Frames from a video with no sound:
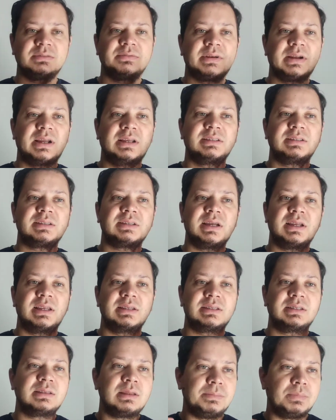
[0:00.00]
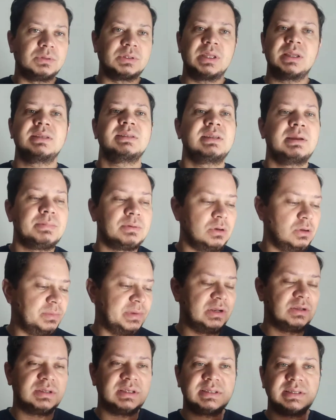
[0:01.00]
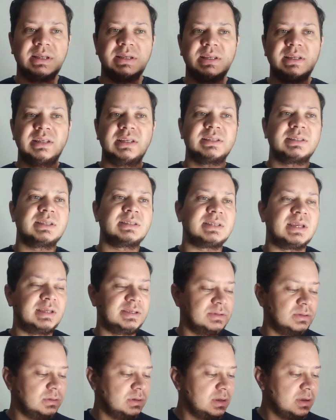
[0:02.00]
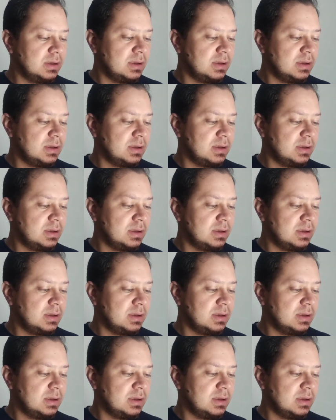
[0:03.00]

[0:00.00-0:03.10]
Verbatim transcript: fragancias carecen de potencia por lo menos estas líneas de Saison